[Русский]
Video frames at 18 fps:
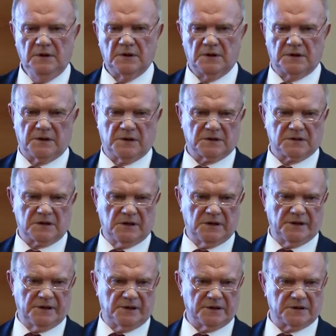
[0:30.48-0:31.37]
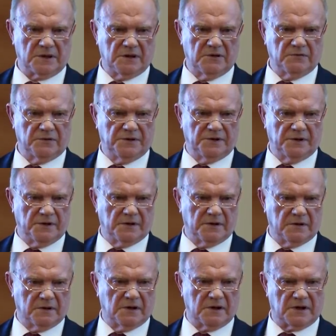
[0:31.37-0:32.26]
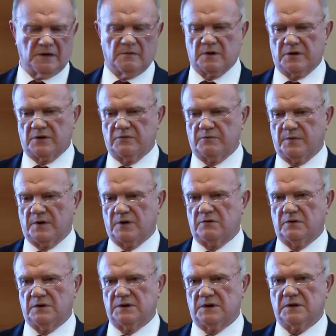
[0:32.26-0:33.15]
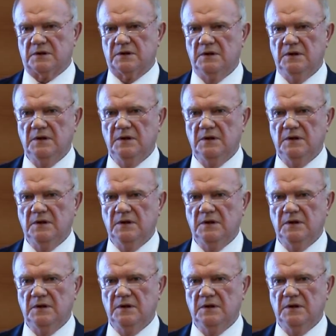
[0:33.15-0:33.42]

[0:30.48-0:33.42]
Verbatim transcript: Если есть люди храбрые в погонах,